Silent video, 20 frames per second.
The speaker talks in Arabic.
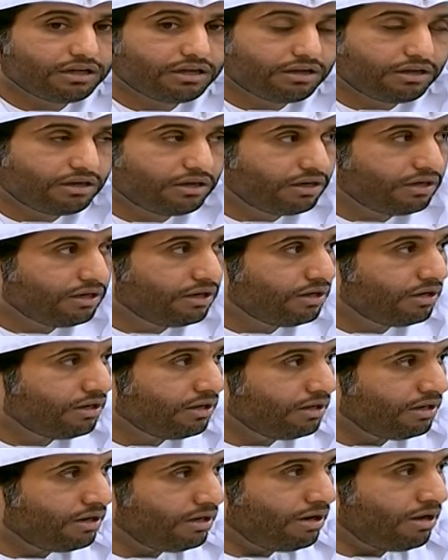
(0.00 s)
لو كان
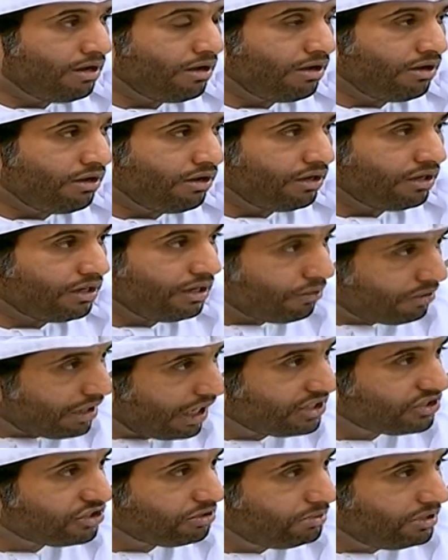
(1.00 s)
زميله مثلا لو
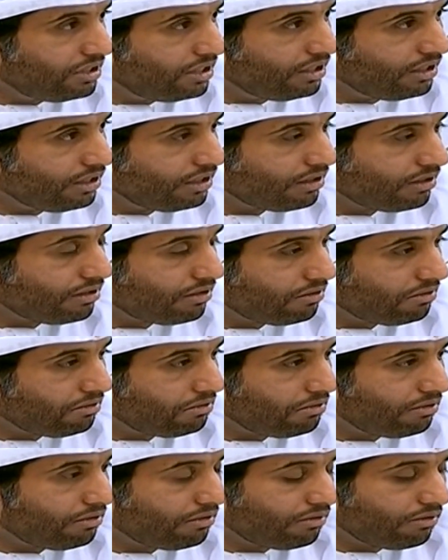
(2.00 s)
كان زميله وجاء
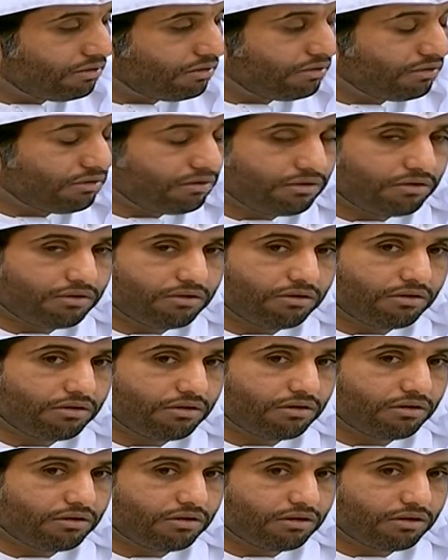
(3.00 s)
قال امدحني كذا فجاه
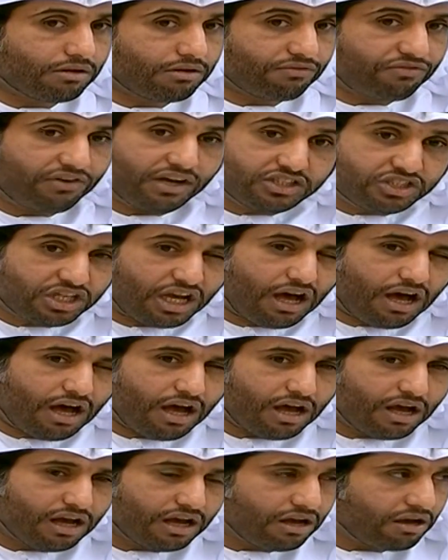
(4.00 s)
فجاه
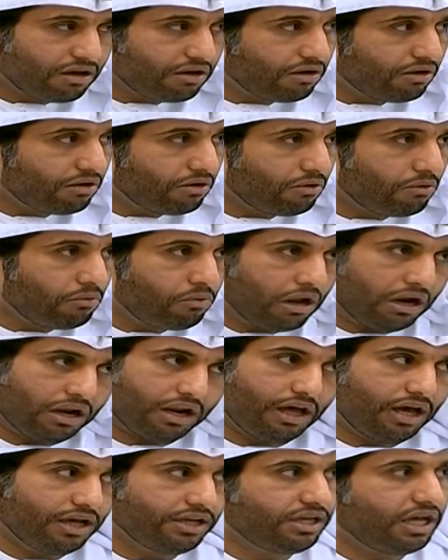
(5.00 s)
والله
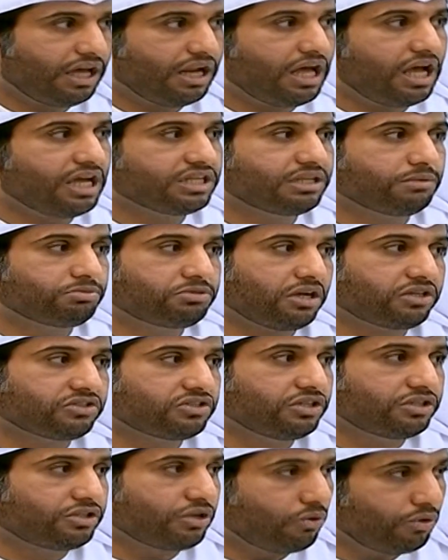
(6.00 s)
على حسب
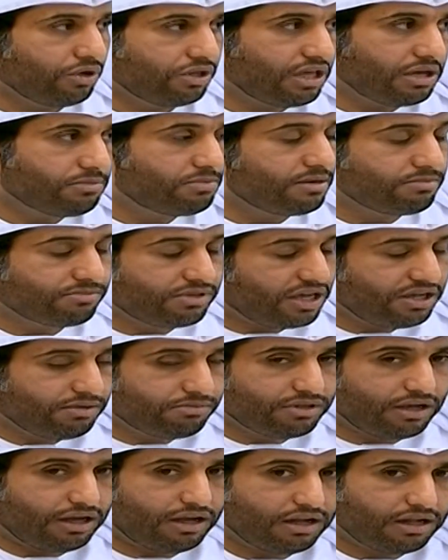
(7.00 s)
شخصيته واذا يبي يمدح يا
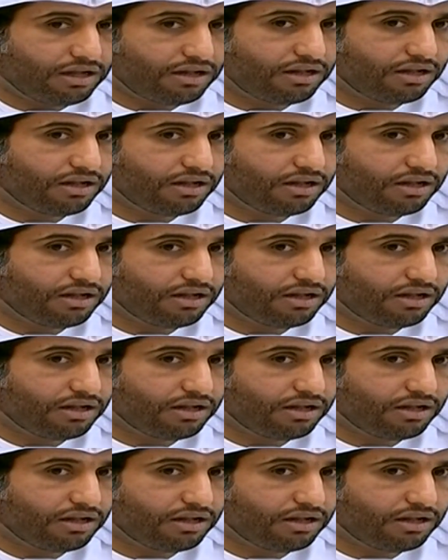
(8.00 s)
راسي انا